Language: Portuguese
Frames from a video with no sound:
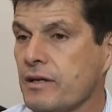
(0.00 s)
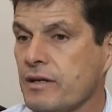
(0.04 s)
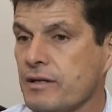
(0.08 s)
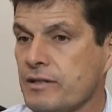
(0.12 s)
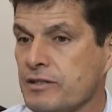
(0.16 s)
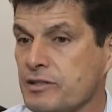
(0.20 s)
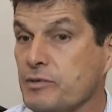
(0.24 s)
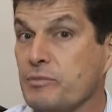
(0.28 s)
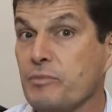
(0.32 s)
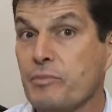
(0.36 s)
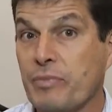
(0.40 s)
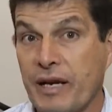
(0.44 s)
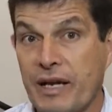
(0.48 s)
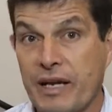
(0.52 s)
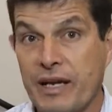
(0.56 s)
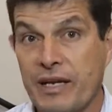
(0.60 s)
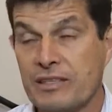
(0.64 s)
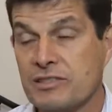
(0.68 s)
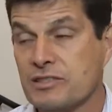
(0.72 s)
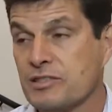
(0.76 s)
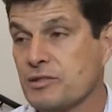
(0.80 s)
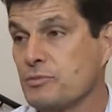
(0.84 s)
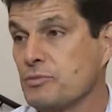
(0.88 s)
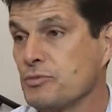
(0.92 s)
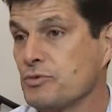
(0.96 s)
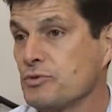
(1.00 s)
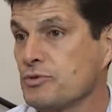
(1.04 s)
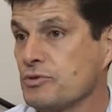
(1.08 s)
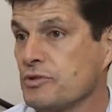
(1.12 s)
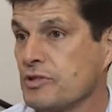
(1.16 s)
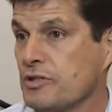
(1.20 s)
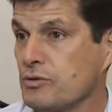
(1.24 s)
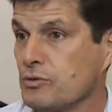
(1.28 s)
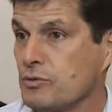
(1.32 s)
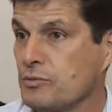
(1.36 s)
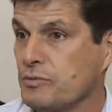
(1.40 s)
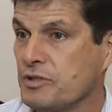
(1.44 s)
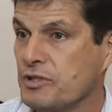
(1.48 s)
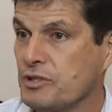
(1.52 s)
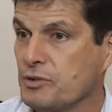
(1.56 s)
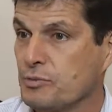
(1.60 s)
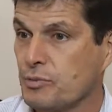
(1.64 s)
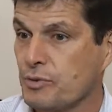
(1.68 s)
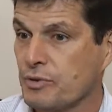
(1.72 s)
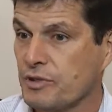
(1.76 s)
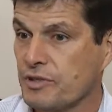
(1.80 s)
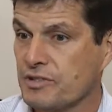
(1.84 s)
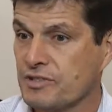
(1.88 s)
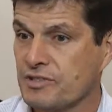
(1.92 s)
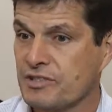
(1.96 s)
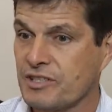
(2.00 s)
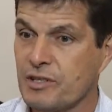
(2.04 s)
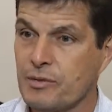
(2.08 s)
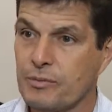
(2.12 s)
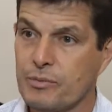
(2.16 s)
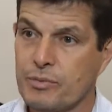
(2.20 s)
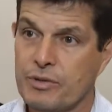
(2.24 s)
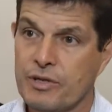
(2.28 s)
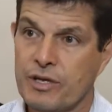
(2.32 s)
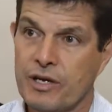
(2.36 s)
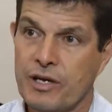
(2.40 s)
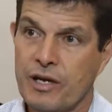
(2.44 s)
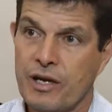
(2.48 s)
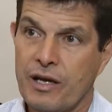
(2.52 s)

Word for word: de empréstimos né, do BID, por exemplo,